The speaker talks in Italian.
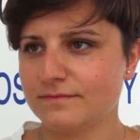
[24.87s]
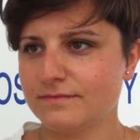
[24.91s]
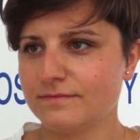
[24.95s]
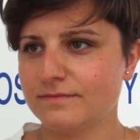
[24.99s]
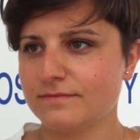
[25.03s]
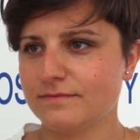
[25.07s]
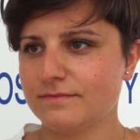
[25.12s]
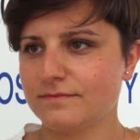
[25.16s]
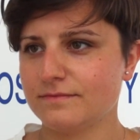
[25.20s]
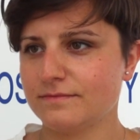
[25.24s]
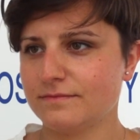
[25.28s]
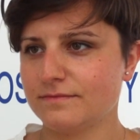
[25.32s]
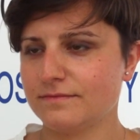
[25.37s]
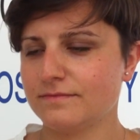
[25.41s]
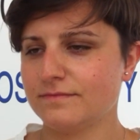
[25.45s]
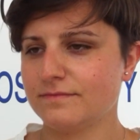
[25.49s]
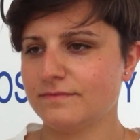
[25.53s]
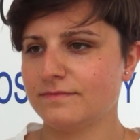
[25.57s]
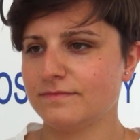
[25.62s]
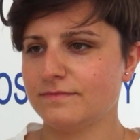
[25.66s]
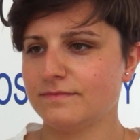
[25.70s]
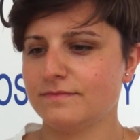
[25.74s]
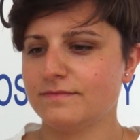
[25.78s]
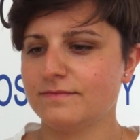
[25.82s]
workshop?
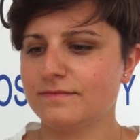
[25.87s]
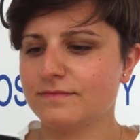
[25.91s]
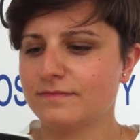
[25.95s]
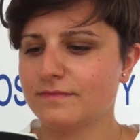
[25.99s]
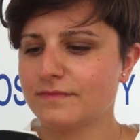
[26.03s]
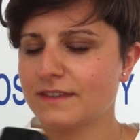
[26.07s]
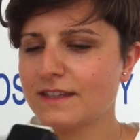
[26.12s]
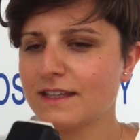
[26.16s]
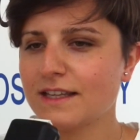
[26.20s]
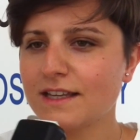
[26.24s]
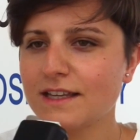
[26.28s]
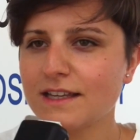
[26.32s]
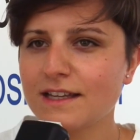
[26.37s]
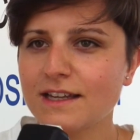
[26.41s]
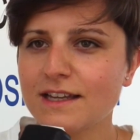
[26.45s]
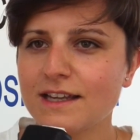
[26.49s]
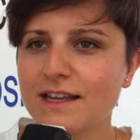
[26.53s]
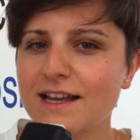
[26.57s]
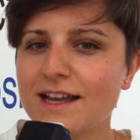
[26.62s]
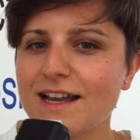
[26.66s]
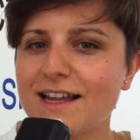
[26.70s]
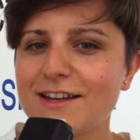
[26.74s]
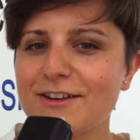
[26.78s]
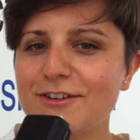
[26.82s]

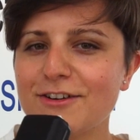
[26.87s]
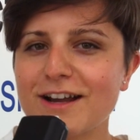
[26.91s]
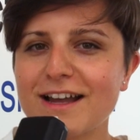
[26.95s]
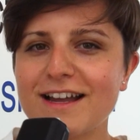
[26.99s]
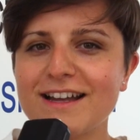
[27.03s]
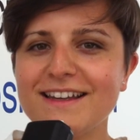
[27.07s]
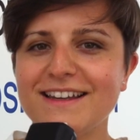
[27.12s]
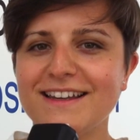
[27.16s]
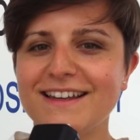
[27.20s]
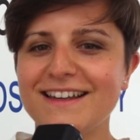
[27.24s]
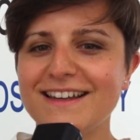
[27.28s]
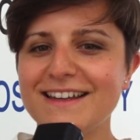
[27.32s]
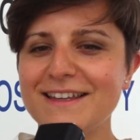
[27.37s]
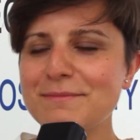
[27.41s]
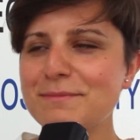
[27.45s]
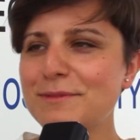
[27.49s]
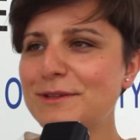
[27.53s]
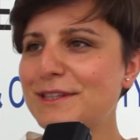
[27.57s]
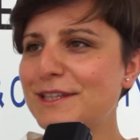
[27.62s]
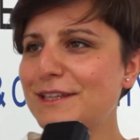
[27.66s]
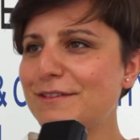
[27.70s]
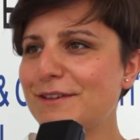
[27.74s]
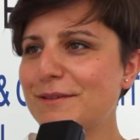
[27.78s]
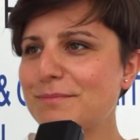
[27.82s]
Allora, eh, i
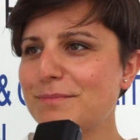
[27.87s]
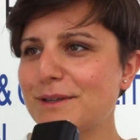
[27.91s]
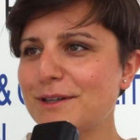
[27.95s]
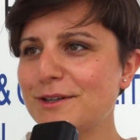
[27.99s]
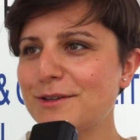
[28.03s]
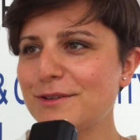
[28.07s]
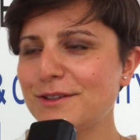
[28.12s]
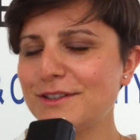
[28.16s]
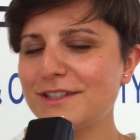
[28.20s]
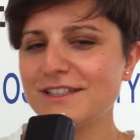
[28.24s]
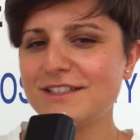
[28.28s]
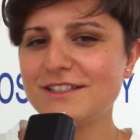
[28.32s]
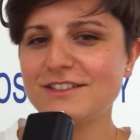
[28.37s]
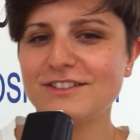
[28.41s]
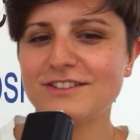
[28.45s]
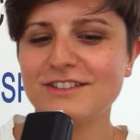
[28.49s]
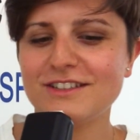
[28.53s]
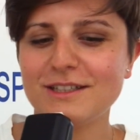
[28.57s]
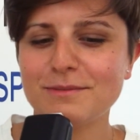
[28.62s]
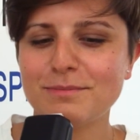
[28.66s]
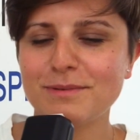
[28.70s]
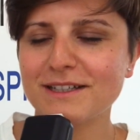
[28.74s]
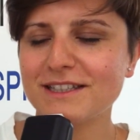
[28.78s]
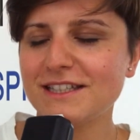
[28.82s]
motivi per cui ho deciso
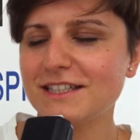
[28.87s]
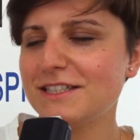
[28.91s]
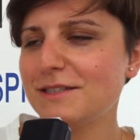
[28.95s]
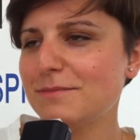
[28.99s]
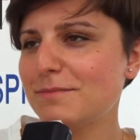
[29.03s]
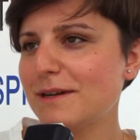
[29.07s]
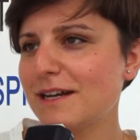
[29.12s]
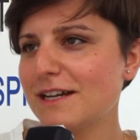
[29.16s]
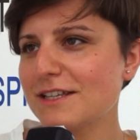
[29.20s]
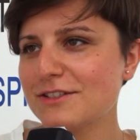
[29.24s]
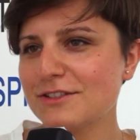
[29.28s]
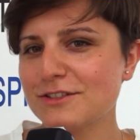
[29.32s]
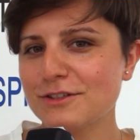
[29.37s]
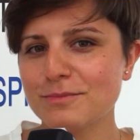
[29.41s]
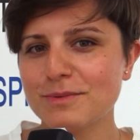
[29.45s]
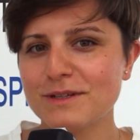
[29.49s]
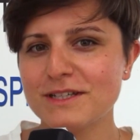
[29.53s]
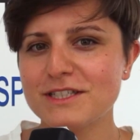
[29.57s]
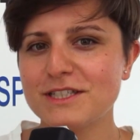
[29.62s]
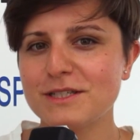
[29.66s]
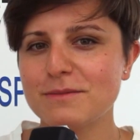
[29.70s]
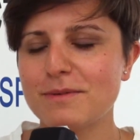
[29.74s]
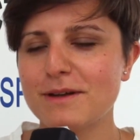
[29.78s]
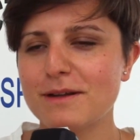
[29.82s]
di partecipare sono
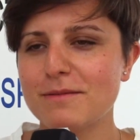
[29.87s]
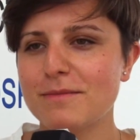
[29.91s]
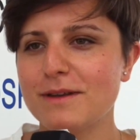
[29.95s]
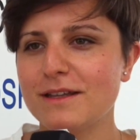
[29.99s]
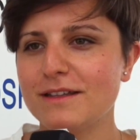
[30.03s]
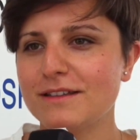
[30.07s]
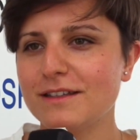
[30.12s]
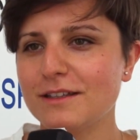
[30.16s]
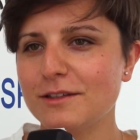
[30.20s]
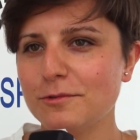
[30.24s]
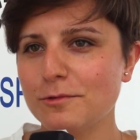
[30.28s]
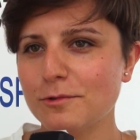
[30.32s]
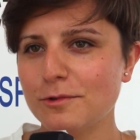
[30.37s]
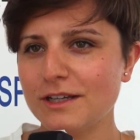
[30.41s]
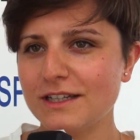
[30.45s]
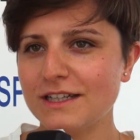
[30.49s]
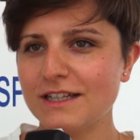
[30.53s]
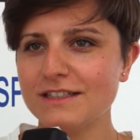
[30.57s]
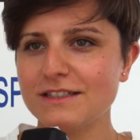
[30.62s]
principalmente due.